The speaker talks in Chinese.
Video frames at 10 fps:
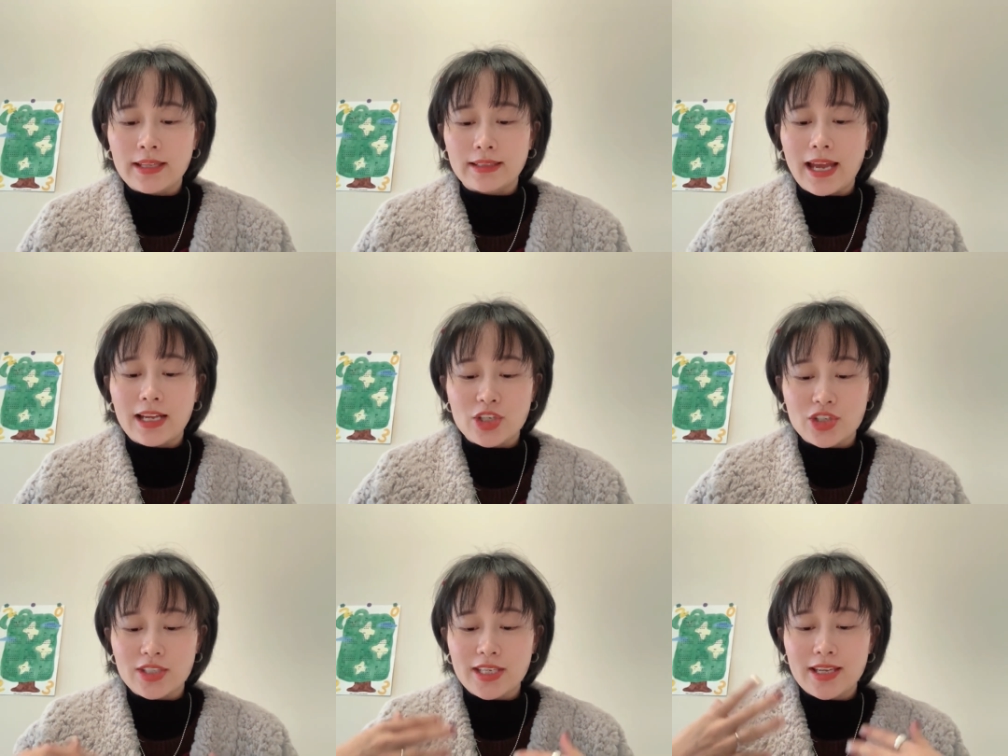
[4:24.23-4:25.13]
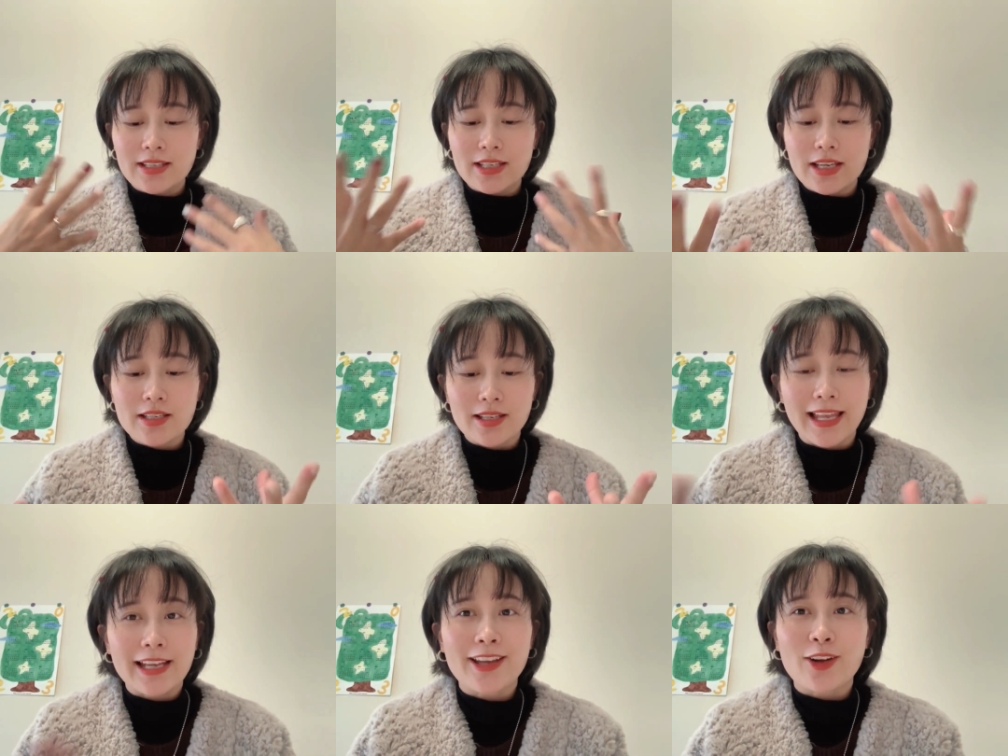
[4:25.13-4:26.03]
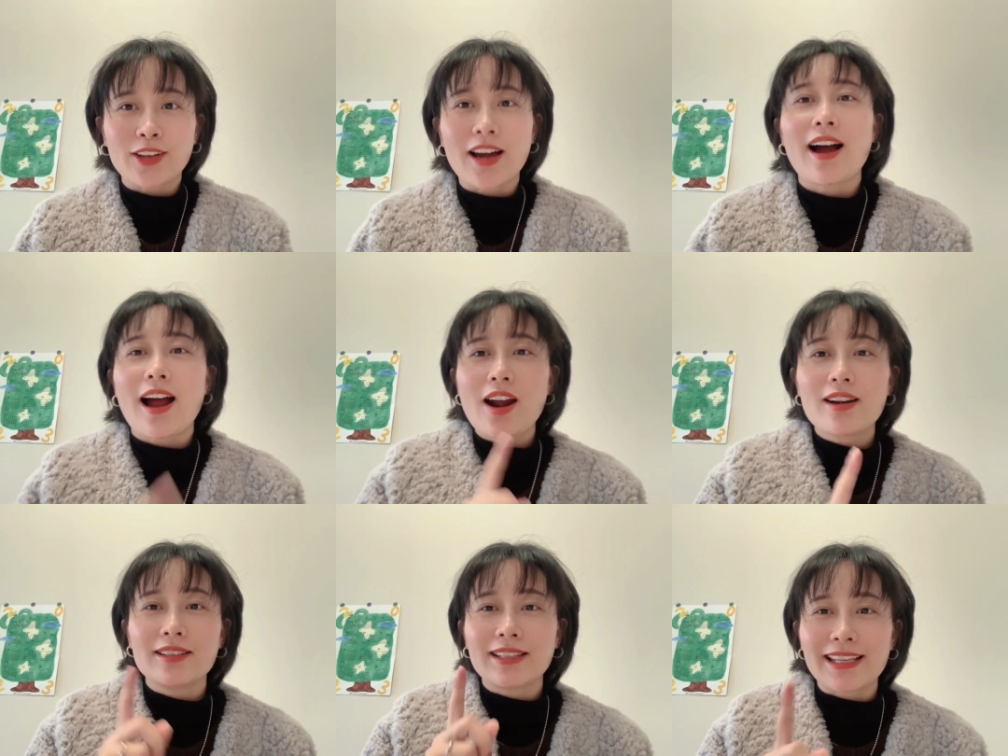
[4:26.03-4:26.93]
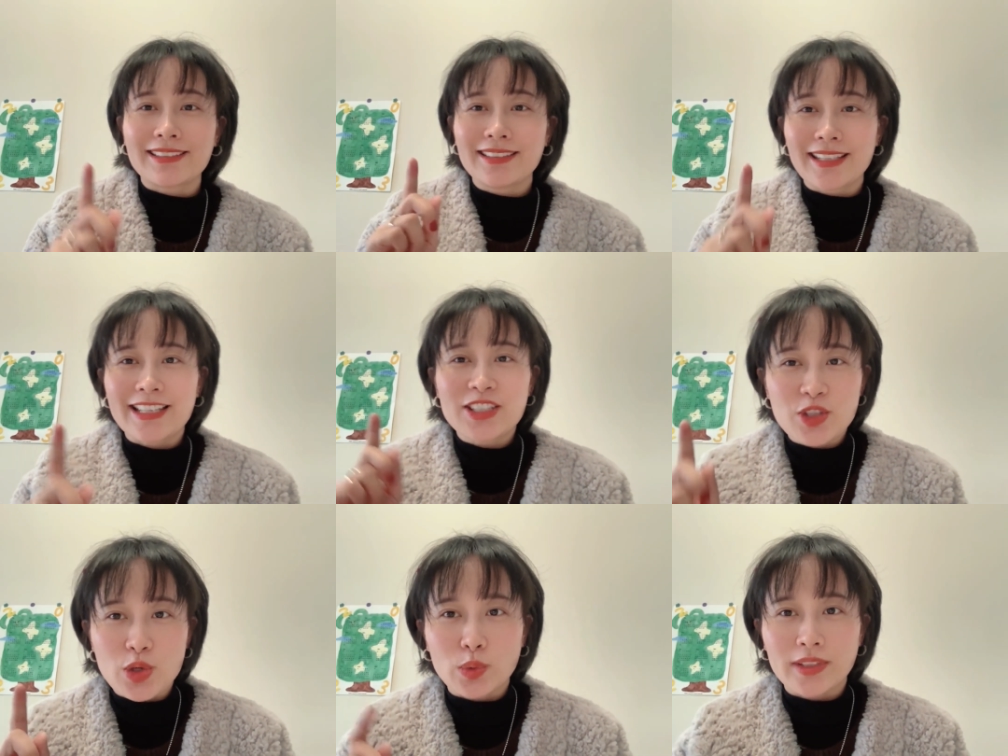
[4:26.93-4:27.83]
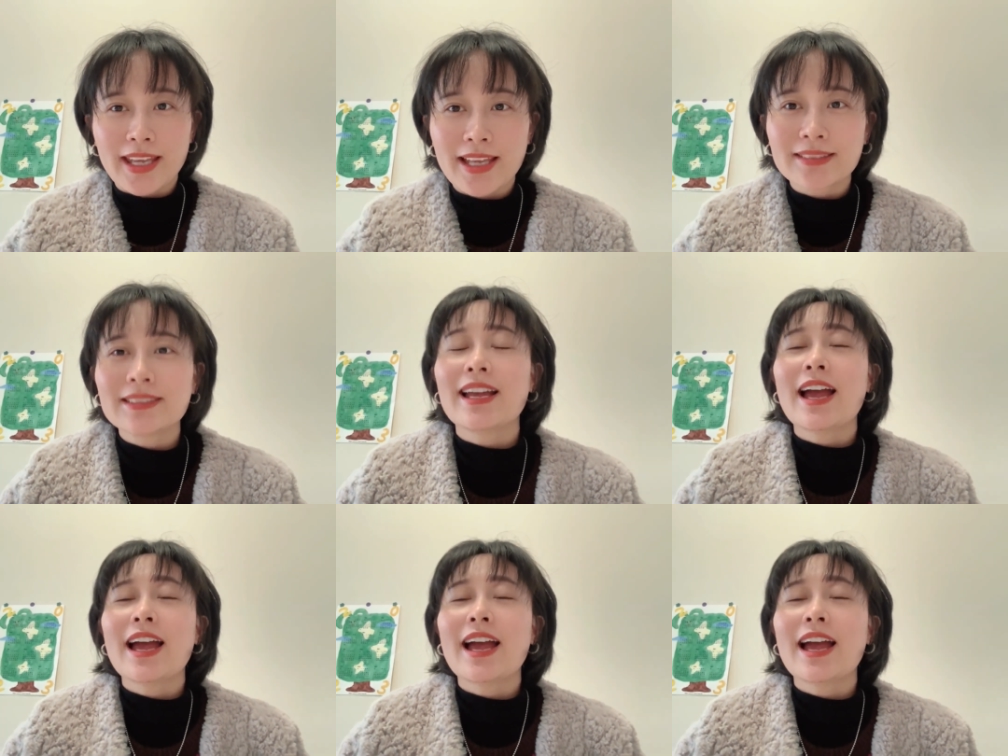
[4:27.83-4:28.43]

那时间接着来到了二零零九年，